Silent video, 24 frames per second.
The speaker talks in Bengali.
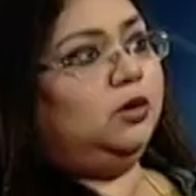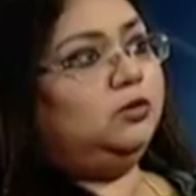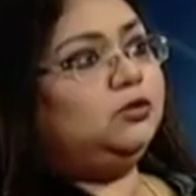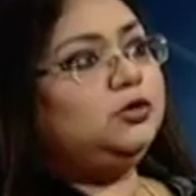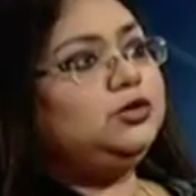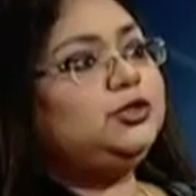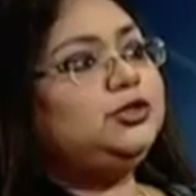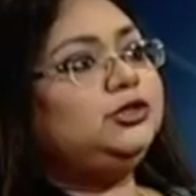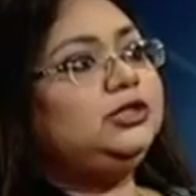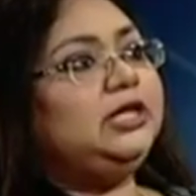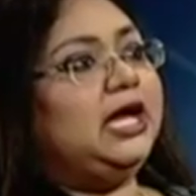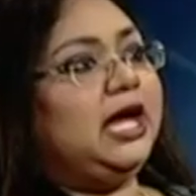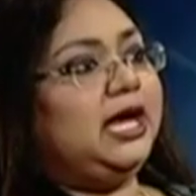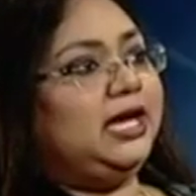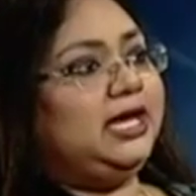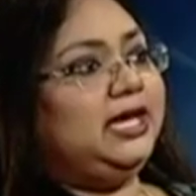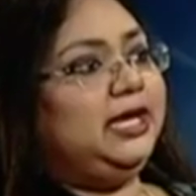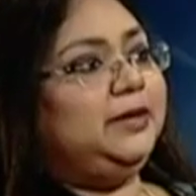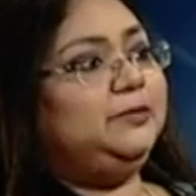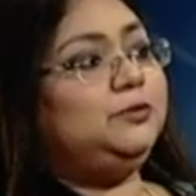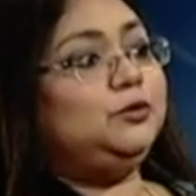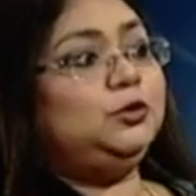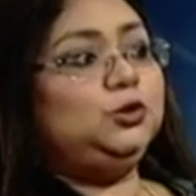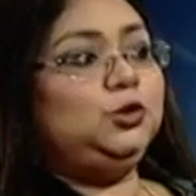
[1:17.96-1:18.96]
পরামর্শ
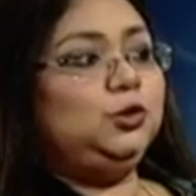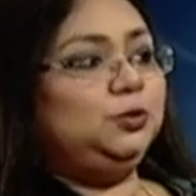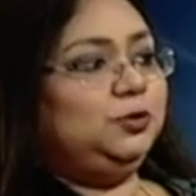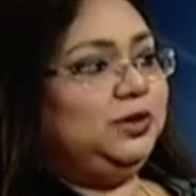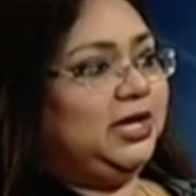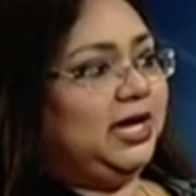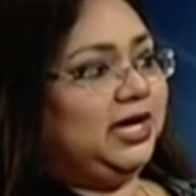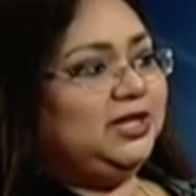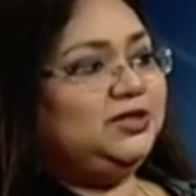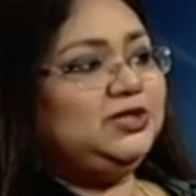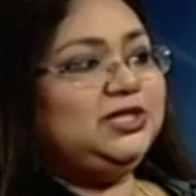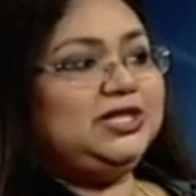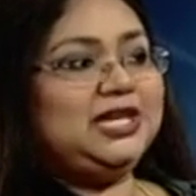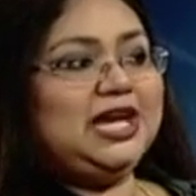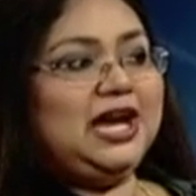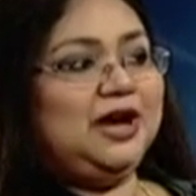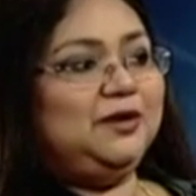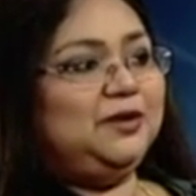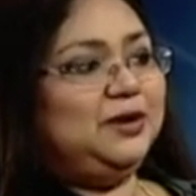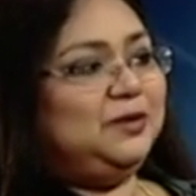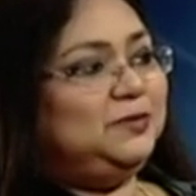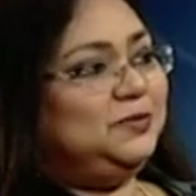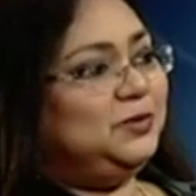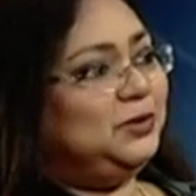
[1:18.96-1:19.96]
থাকে প্রথম থাকে হচ্ছে
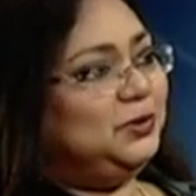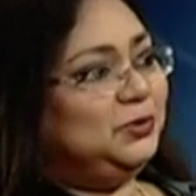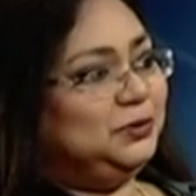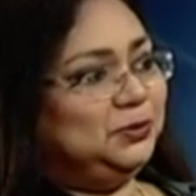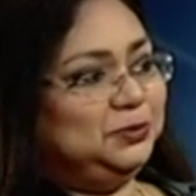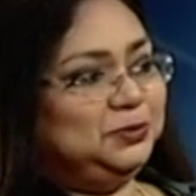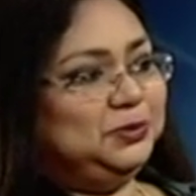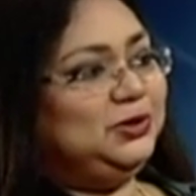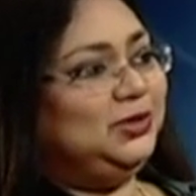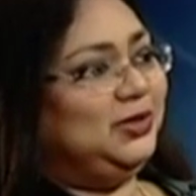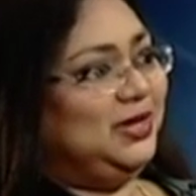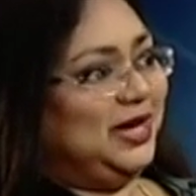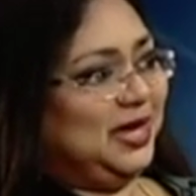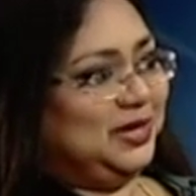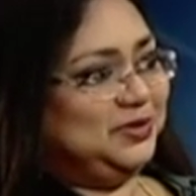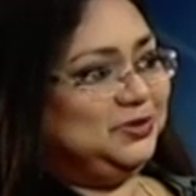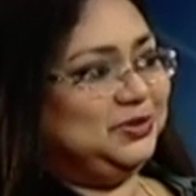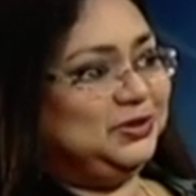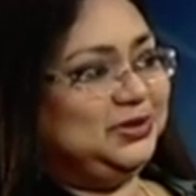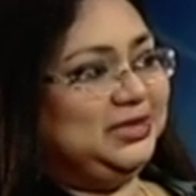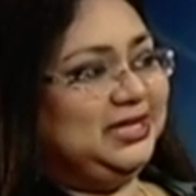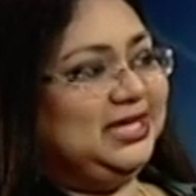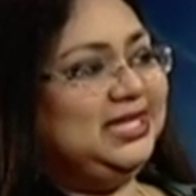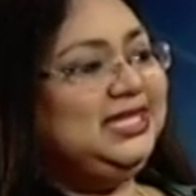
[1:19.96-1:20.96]
খাওয়ার প্রতি উদ্বুদ্ধ না
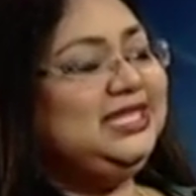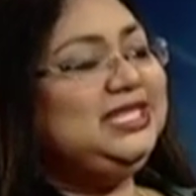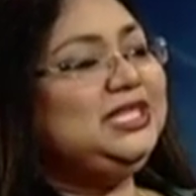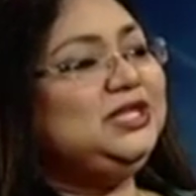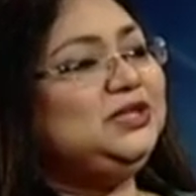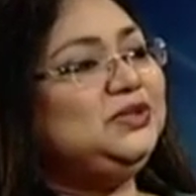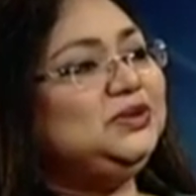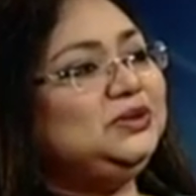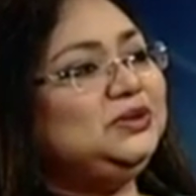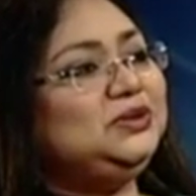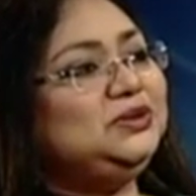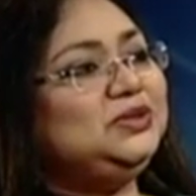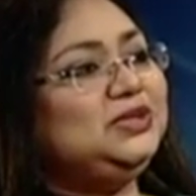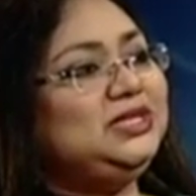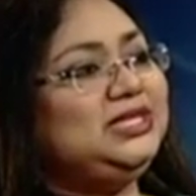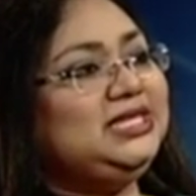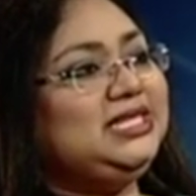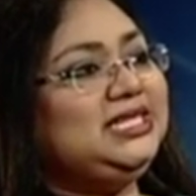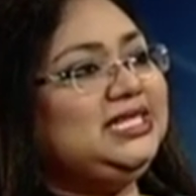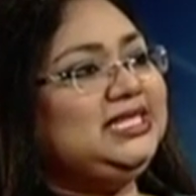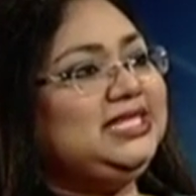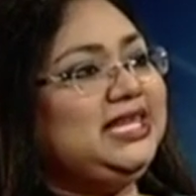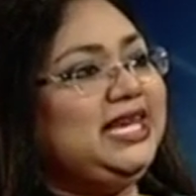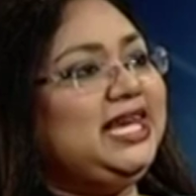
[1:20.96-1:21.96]
করতে দ্বিতীয়ত
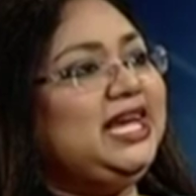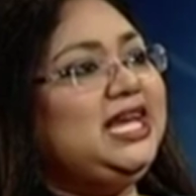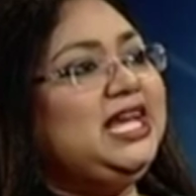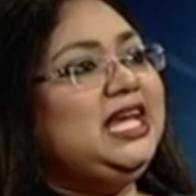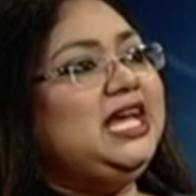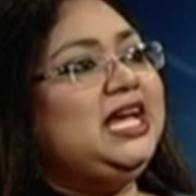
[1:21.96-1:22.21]
হচ্ছে যে